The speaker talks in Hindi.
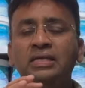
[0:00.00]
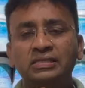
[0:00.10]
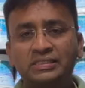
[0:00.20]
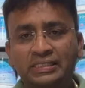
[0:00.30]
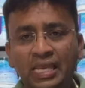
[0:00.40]

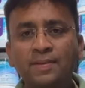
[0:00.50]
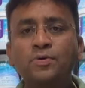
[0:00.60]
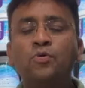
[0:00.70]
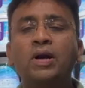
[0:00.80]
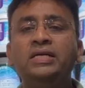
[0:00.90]

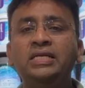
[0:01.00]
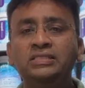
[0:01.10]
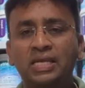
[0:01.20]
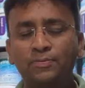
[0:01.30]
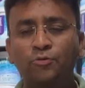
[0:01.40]
सेम क्वालिटी
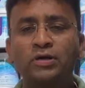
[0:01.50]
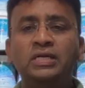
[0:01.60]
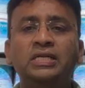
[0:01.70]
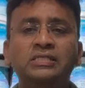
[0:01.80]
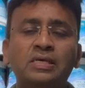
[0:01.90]
सेम
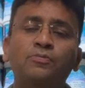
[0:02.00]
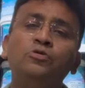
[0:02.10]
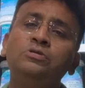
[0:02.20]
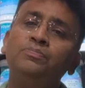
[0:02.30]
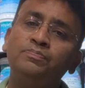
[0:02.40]
क्वांटिटी सब
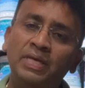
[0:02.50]
कुछ